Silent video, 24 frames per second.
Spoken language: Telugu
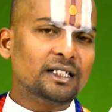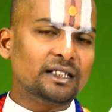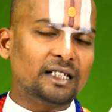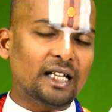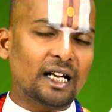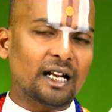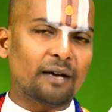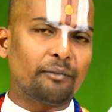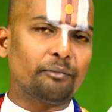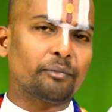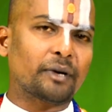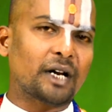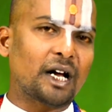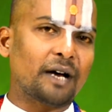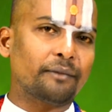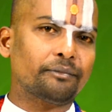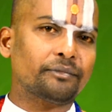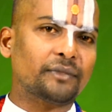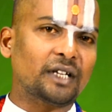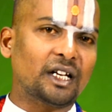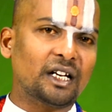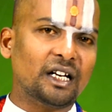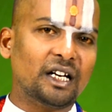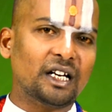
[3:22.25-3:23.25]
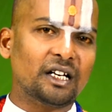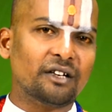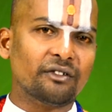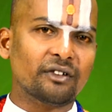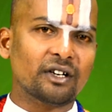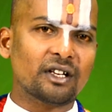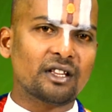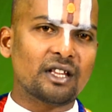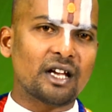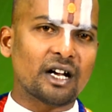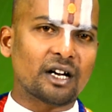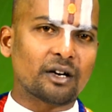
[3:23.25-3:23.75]
ధనప్రాప్తి
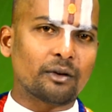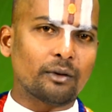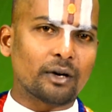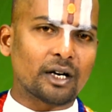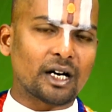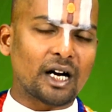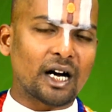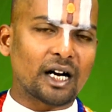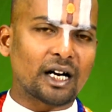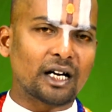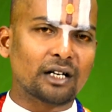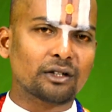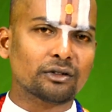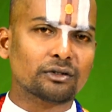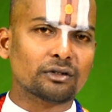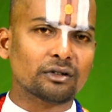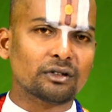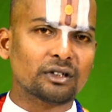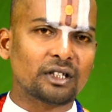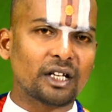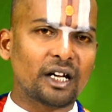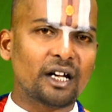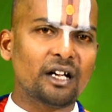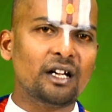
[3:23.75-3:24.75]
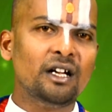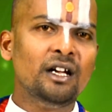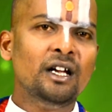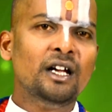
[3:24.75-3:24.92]
అనేటువంటిది ఎక్కువగా కలుగుతుంది